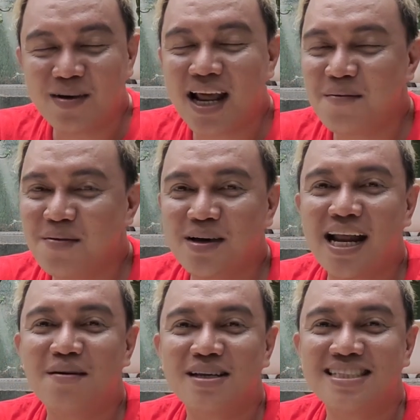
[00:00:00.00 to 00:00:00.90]
maraming
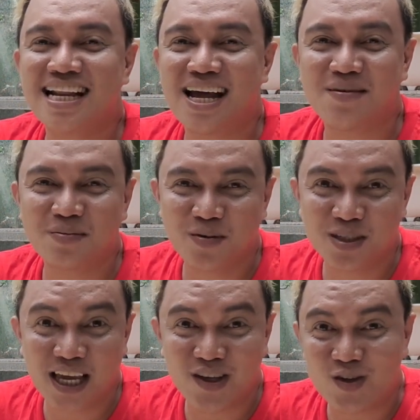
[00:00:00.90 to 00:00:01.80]
maraming salamat
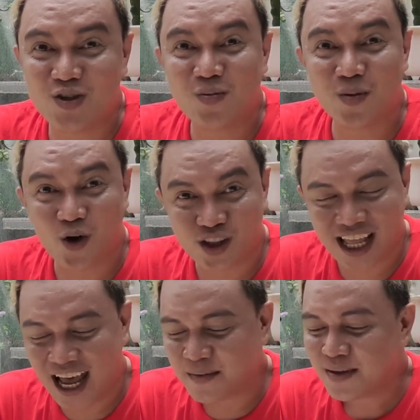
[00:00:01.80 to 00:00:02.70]
po sa inyong
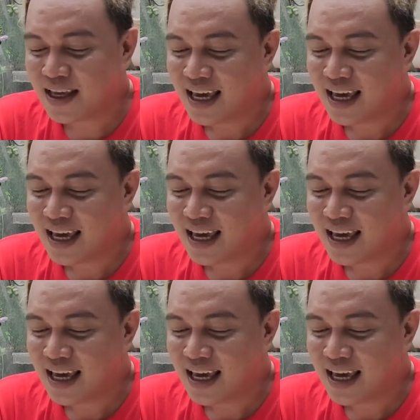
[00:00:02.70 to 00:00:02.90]
suporta.